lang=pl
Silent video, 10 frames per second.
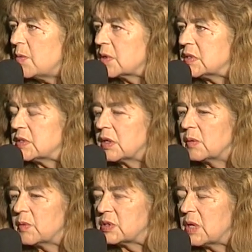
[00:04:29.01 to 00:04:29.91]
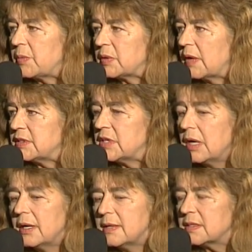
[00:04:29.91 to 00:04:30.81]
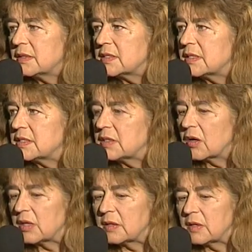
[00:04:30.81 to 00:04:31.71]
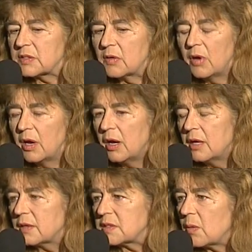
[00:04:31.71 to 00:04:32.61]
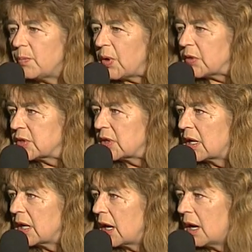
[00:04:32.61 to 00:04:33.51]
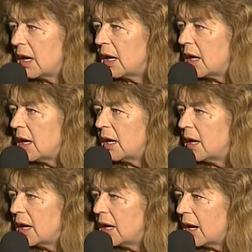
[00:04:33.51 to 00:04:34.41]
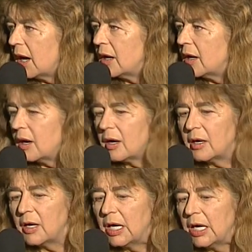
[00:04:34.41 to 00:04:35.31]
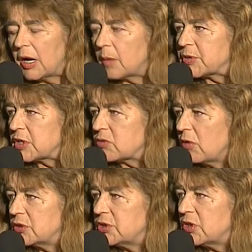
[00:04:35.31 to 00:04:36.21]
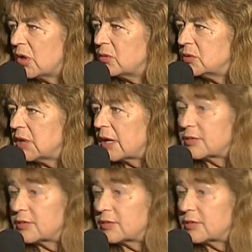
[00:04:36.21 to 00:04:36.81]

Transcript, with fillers: Bo historię można podać, co to jest historia, to są, to są plotki e, e, o, o, o przeszłości, o ludziach.